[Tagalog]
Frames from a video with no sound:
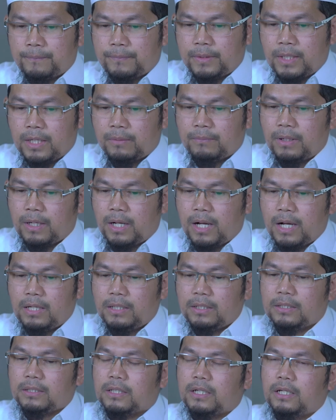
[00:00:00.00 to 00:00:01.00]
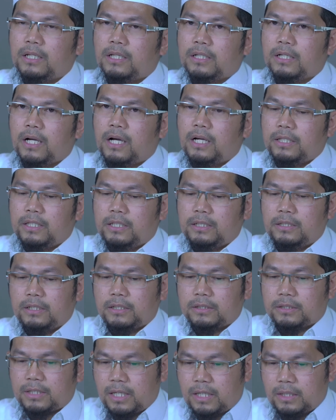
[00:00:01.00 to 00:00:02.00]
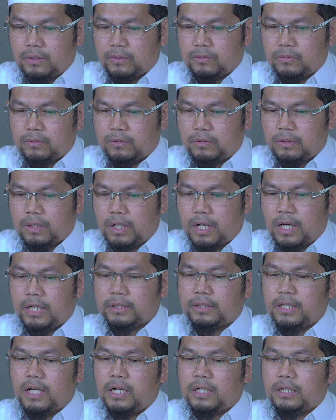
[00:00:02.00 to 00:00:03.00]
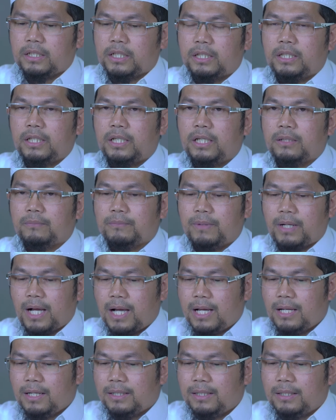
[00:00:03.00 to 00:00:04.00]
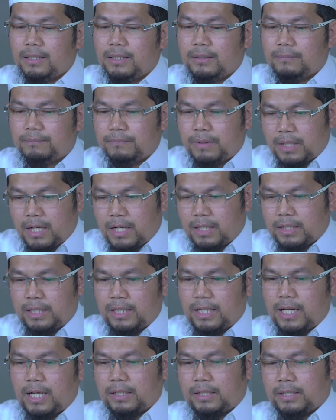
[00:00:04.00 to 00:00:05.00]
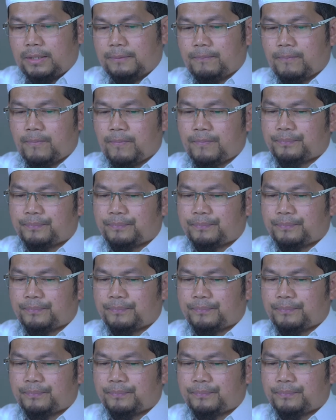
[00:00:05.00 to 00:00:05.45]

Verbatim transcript: ng mga kalagayan ng tao at ang kanilang mga pangangailangan.